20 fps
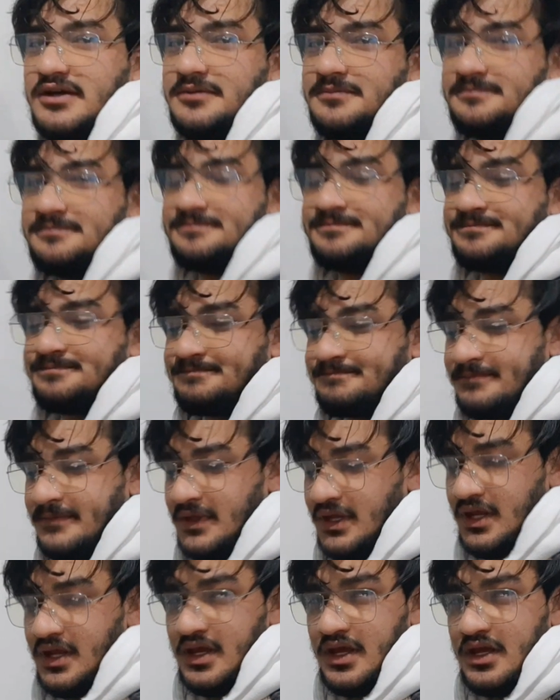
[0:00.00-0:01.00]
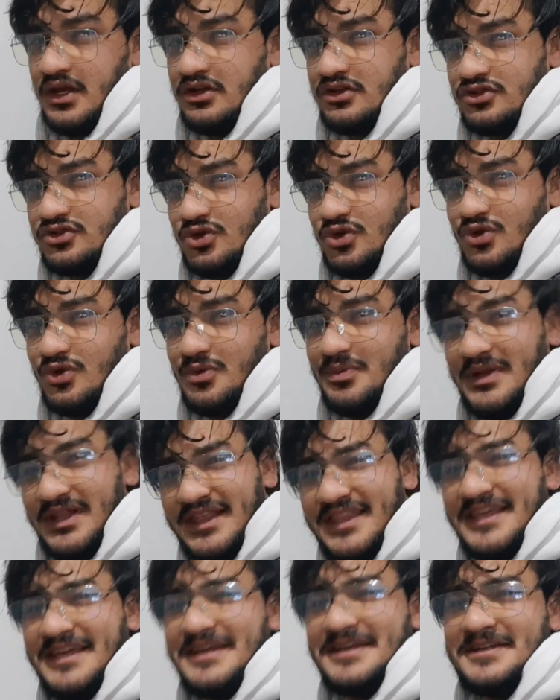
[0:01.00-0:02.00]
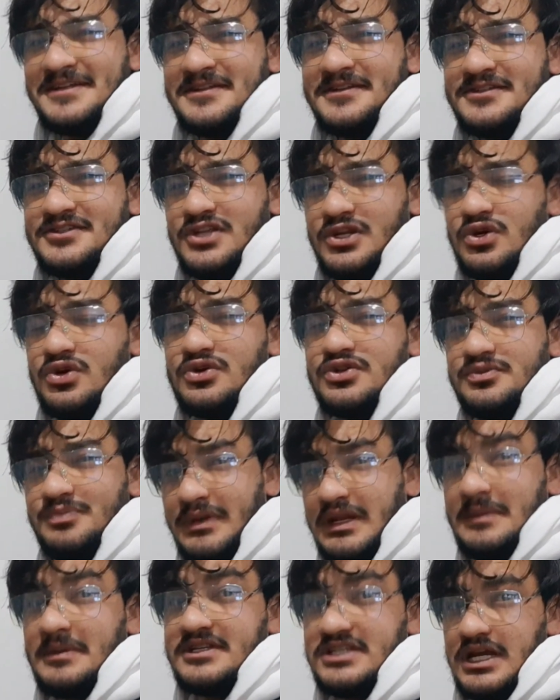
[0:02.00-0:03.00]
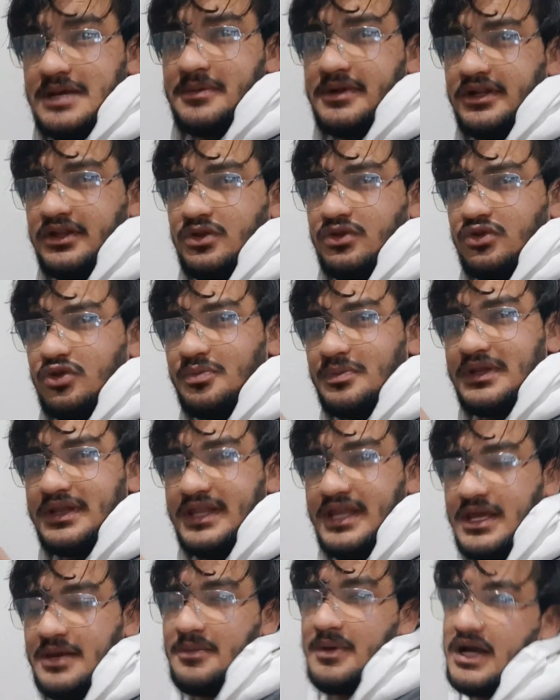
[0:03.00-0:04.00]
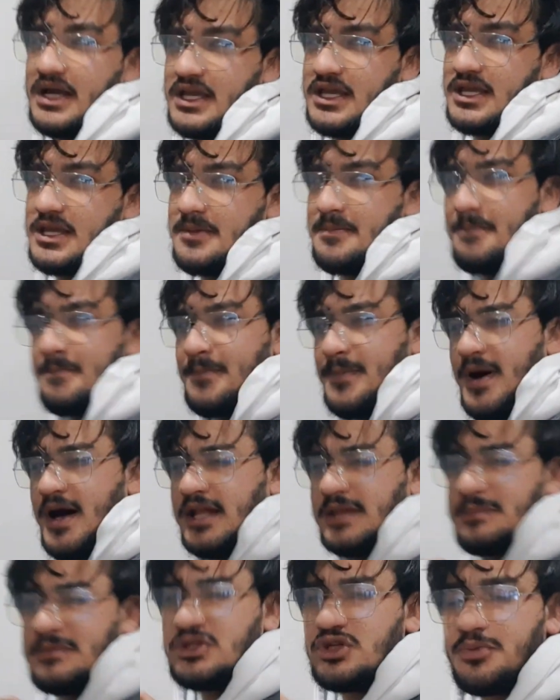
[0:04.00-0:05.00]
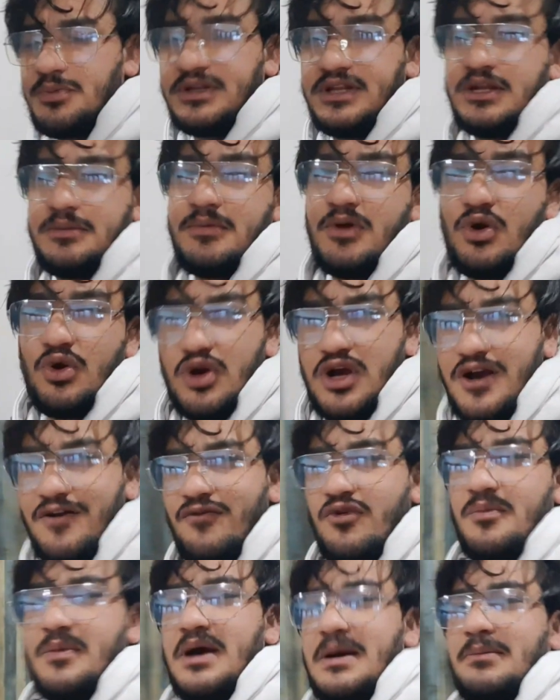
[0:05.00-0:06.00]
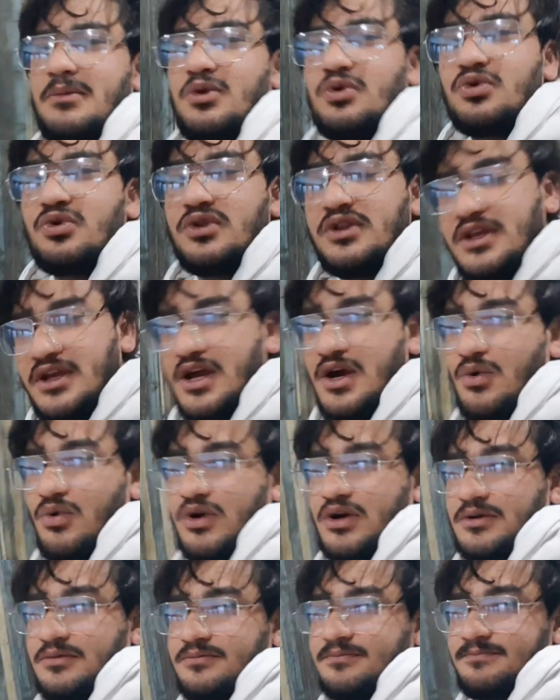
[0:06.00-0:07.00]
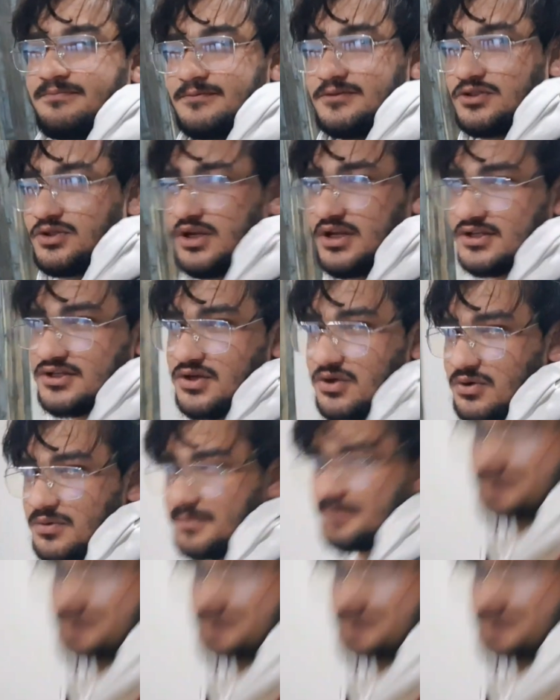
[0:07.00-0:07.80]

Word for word: था सो so, मिलते हैं चलो पहले मैं चाय बनाता हूँ तो मिलते हैं बाकी बाद में जो भी दिन में होगा वो मैं आप लोगों को दिखाऊंगा सो लेट्स गो